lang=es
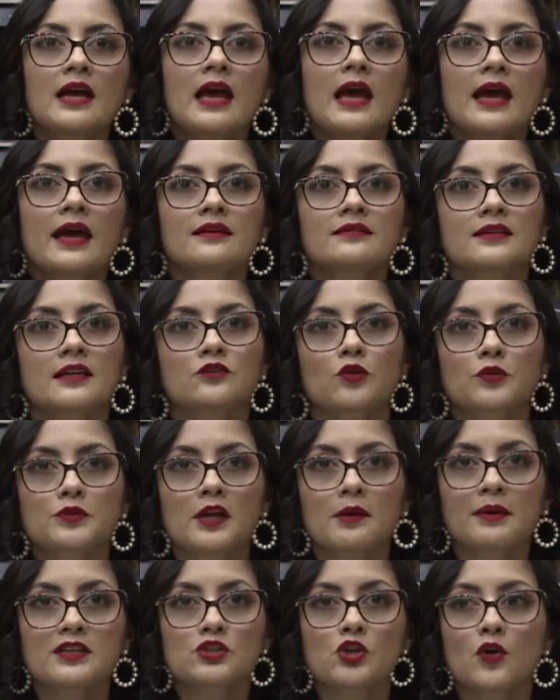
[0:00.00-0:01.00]
estas
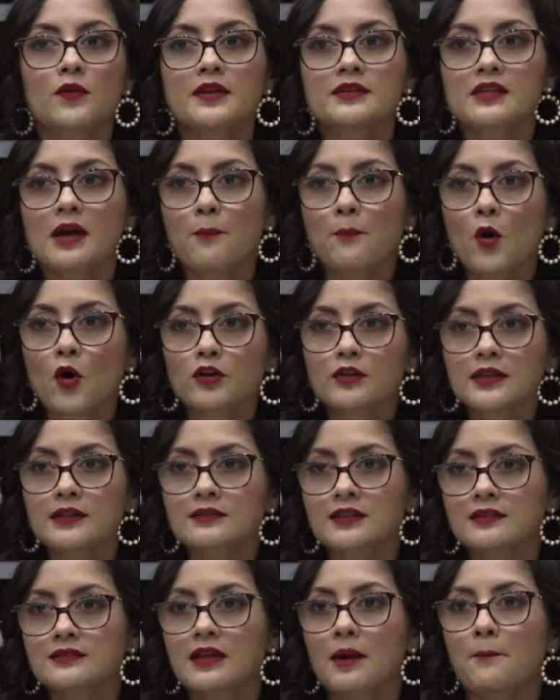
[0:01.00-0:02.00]
observaciones y aportes
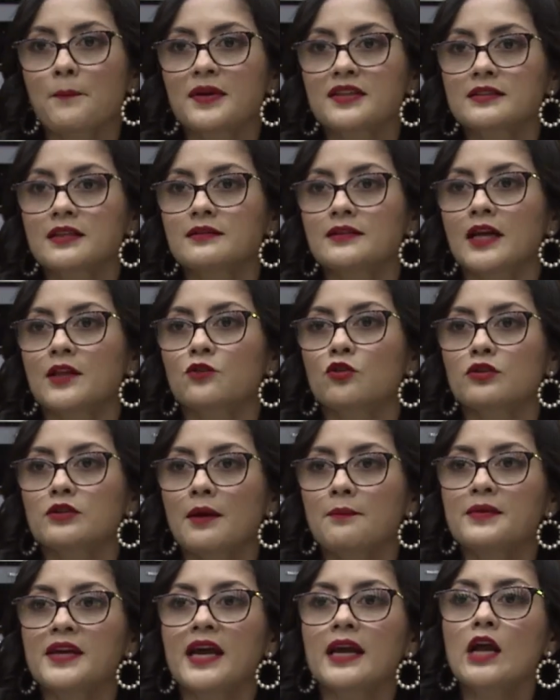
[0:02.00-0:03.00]
que están presentando
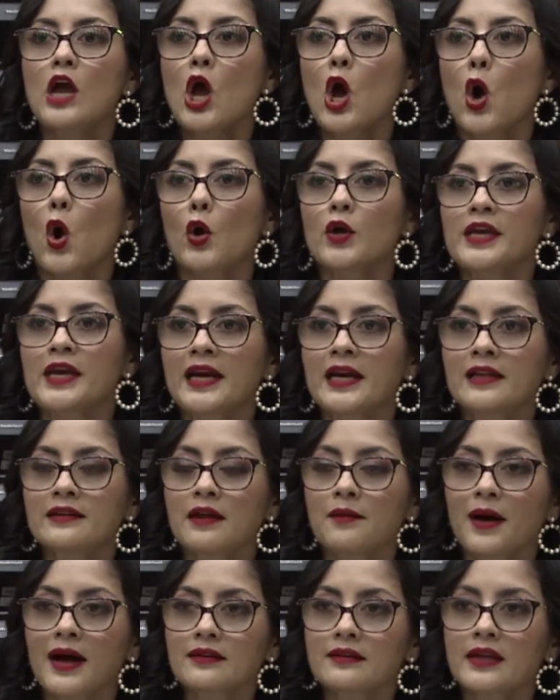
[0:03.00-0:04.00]
también hoy en el
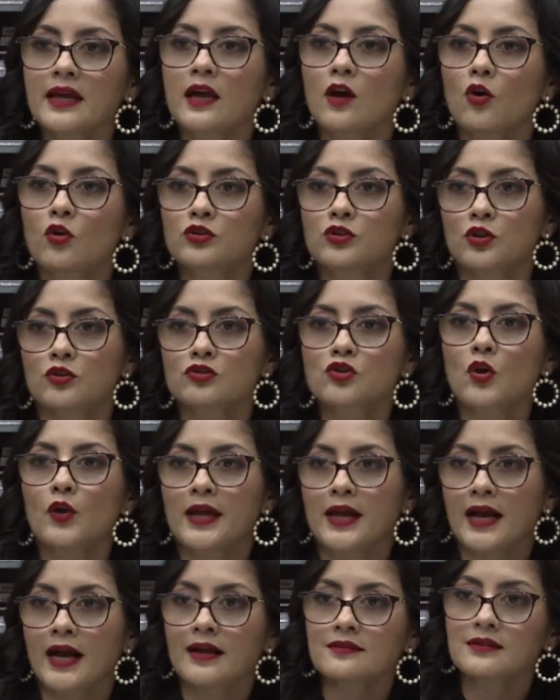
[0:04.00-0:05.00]
debate otros
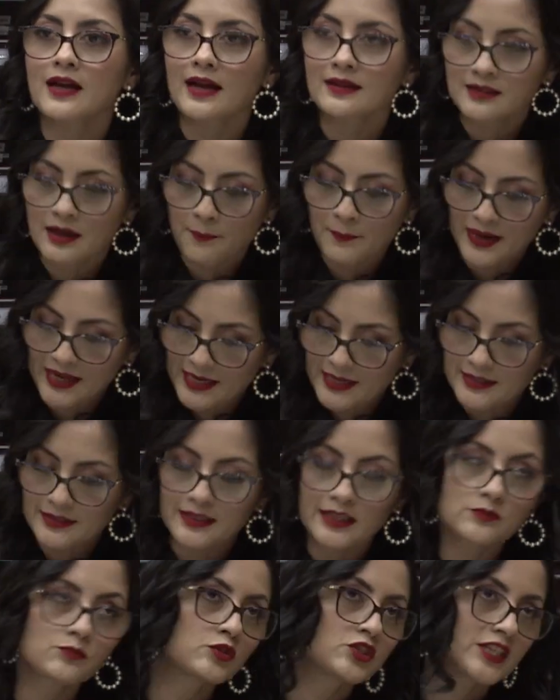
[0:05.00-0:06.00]
colegas
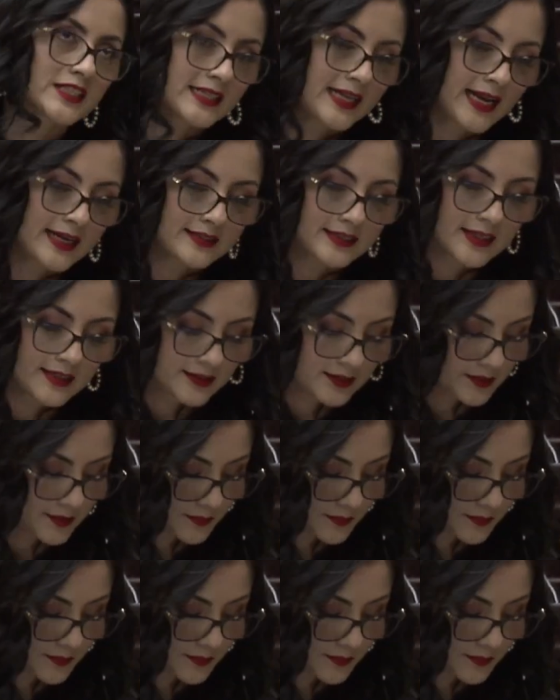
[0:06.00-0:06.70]
asambleístas. Muchas gracias.